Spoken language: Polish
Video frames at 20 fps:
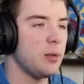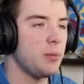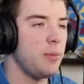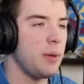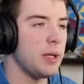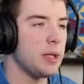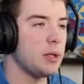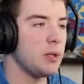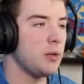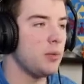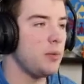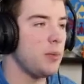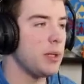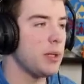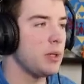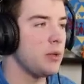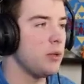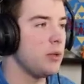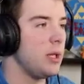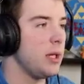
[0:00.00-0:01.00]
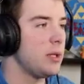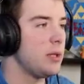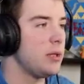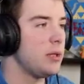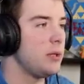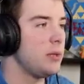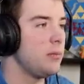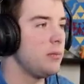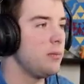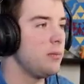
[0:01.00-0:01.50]
bardzo, bardzo na
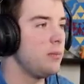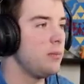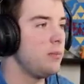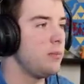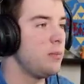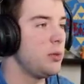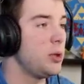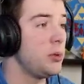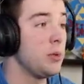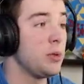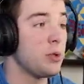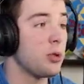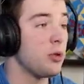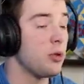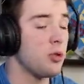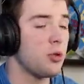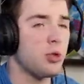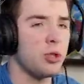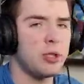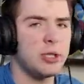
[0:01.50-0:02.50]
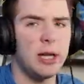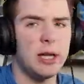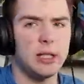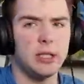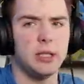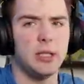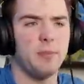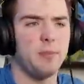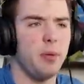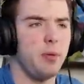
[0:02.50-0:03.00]
tym byśmy
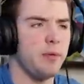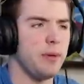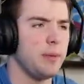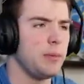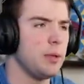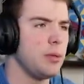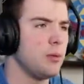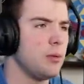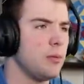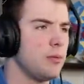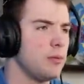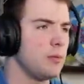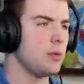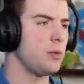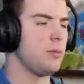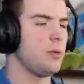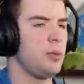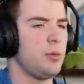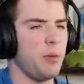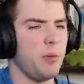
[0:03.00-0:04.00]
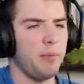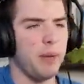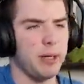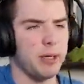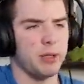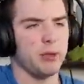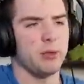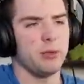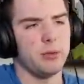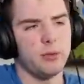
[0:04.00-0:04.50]
skorzystali, nie powiem, nie no, to byśmy
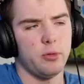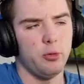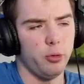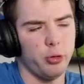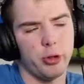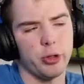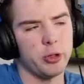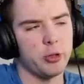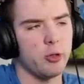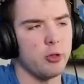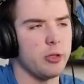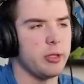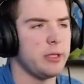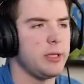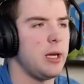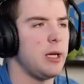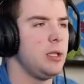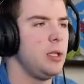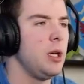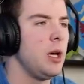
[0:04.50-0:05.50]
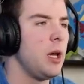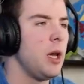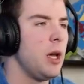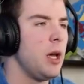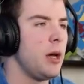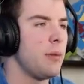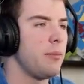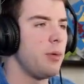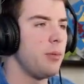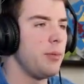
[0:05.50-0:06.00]
bardzo dużo skorzystali,
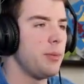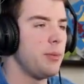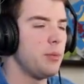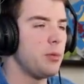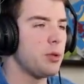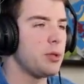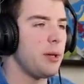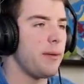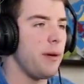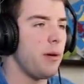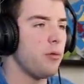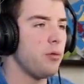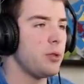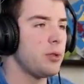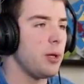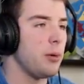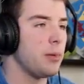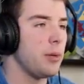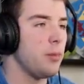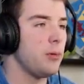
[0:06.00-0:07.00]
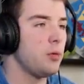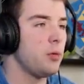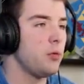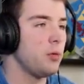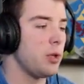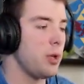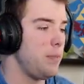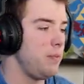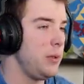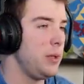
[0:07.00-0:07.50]
bo bym dostawał już całkiem
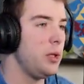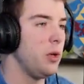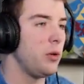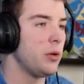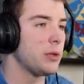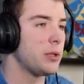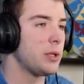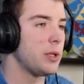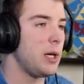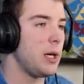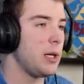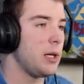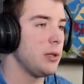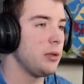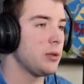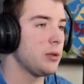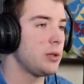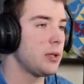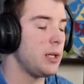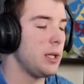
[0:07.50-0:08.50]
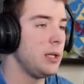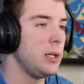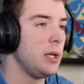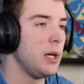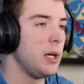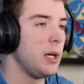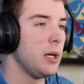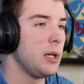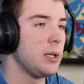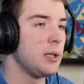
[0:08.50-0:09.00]
duże pieniądze, ale no z tej,
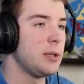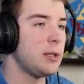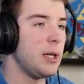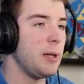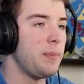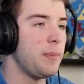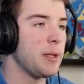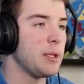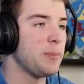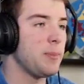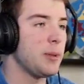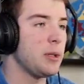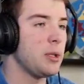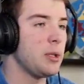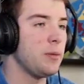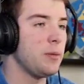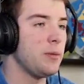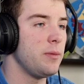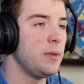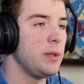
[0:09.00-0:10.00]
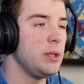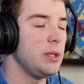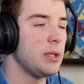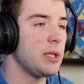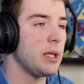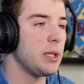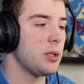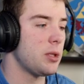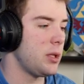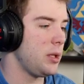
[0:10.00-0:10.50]
z tej perspektywy
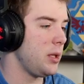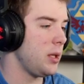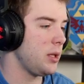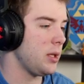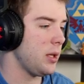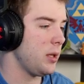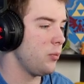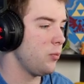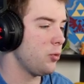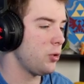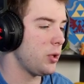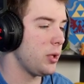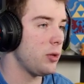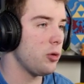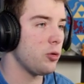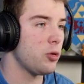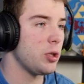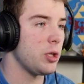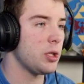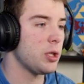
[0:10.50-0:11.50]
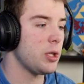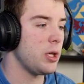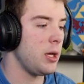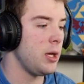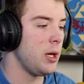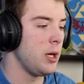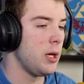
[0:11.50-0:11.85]
wynika, że jednak muszę troszeczkę